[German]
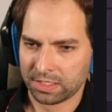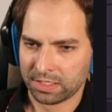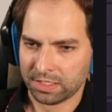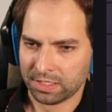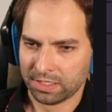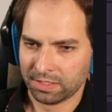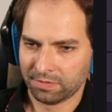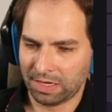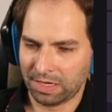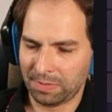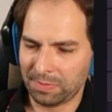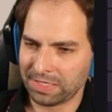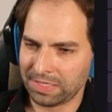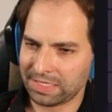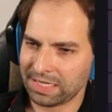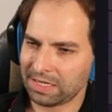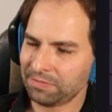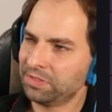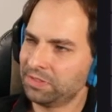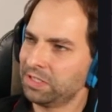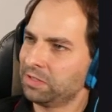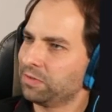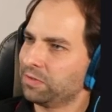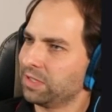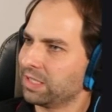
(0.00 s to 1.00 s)
Weil man darf
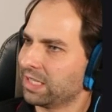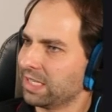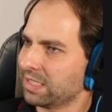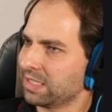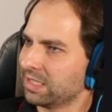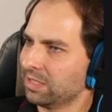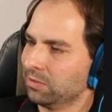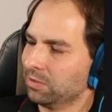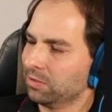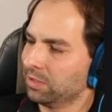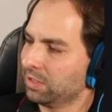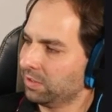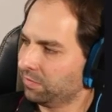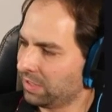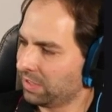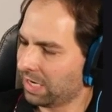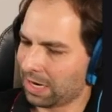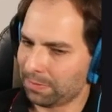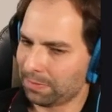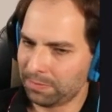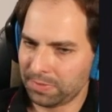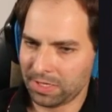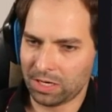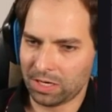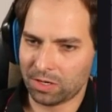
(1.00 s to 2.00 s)
nicht vergessen, Leute, wir haben
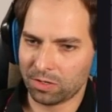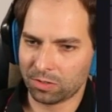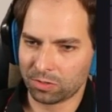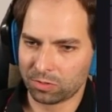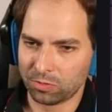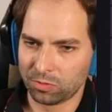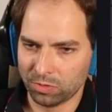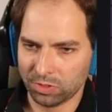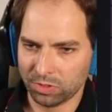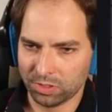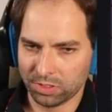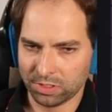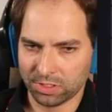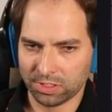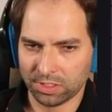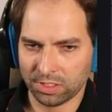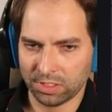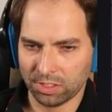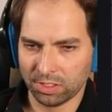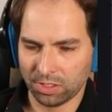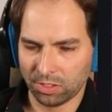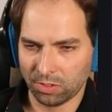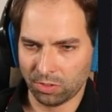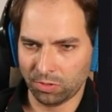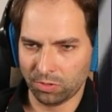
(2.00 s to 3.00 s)
hier auch nur einen
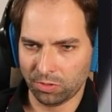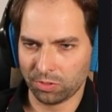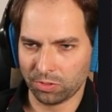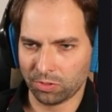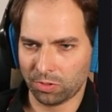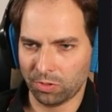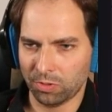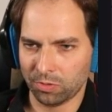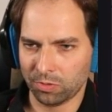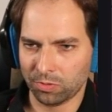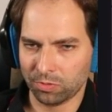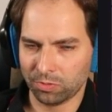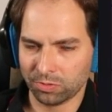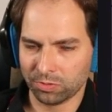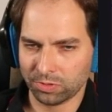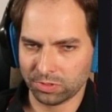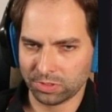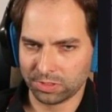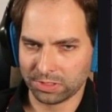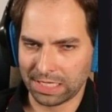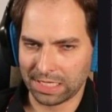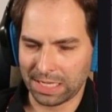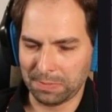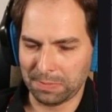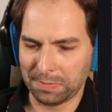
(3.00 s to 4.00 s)
900 Euro
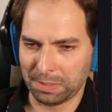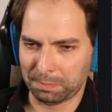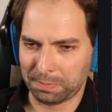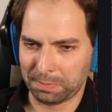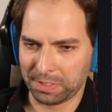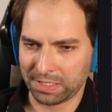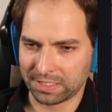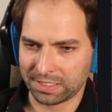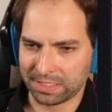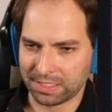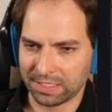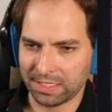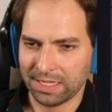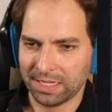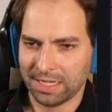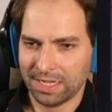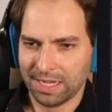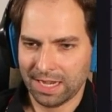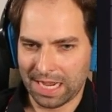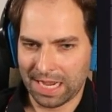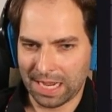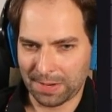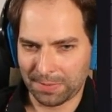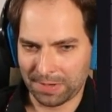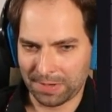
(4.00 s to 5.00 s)
Gaming-PC. Aber